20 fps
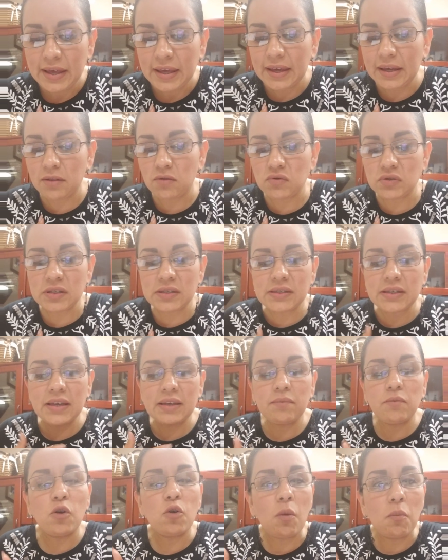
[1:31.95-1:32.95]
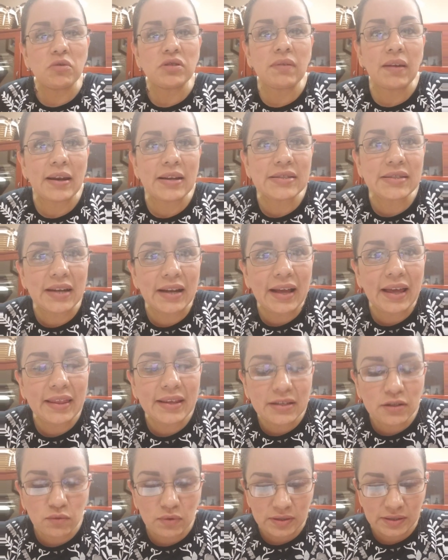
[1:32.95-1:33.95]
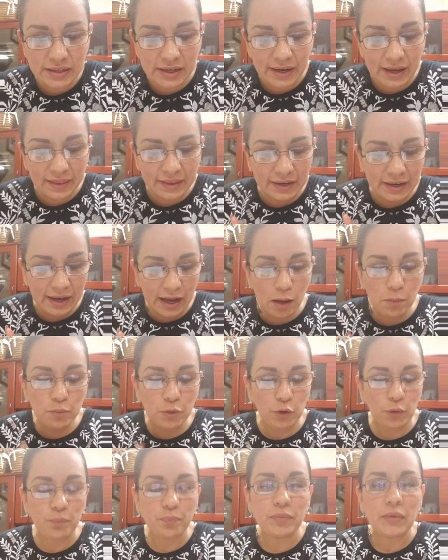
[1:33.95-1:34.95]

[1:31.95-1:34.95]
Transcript: Entonces eh, hoy vamos a hablar acerca de esto, acerca del cambio.